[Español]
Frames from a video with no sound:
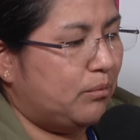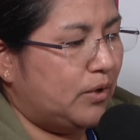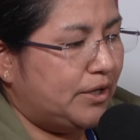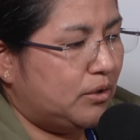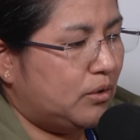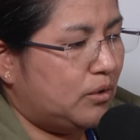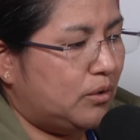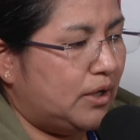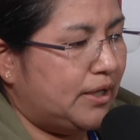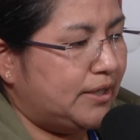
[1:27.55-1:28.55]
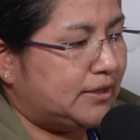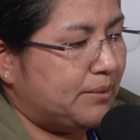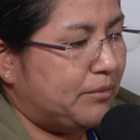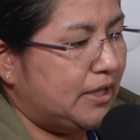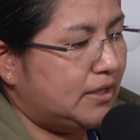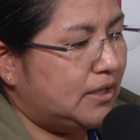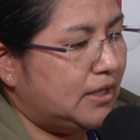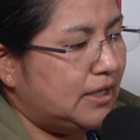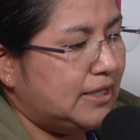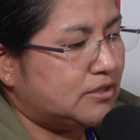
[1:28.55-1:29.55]
Bueno, eh,
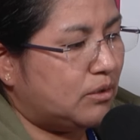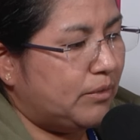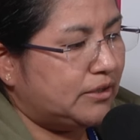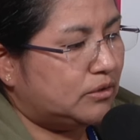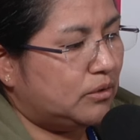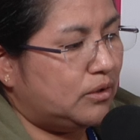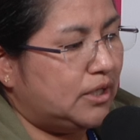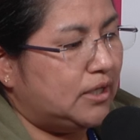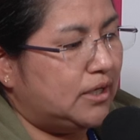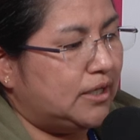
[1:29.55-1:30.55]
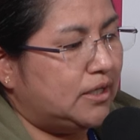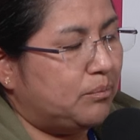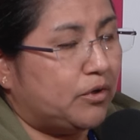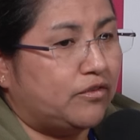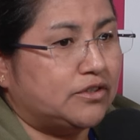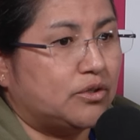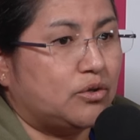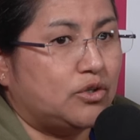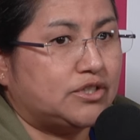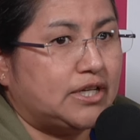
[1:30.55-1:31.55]
también les comento el, profesor
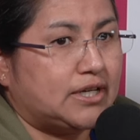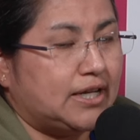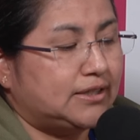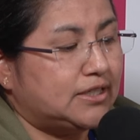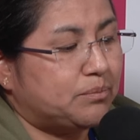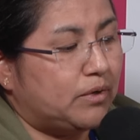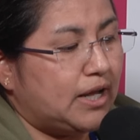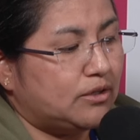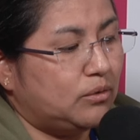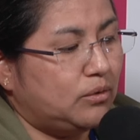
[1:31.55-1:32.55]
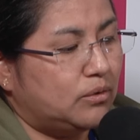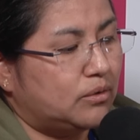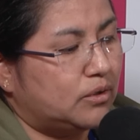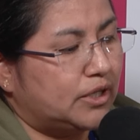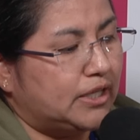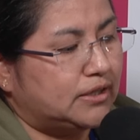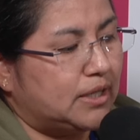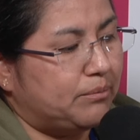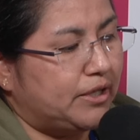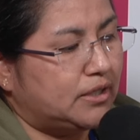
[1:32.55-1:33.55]
José Hernández Prado, quien
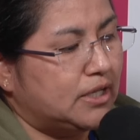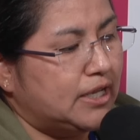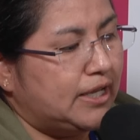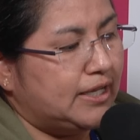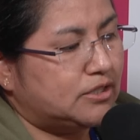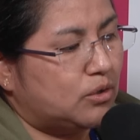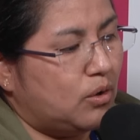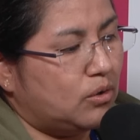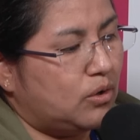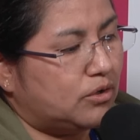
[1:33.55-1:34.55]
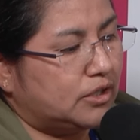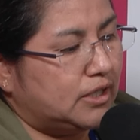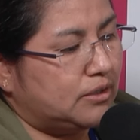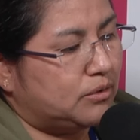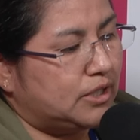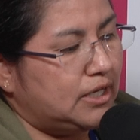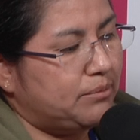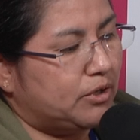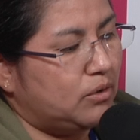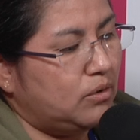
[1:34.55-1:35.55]
también es co-coordinador del
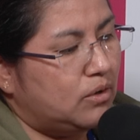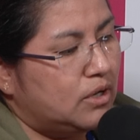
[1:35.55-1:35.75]
libro,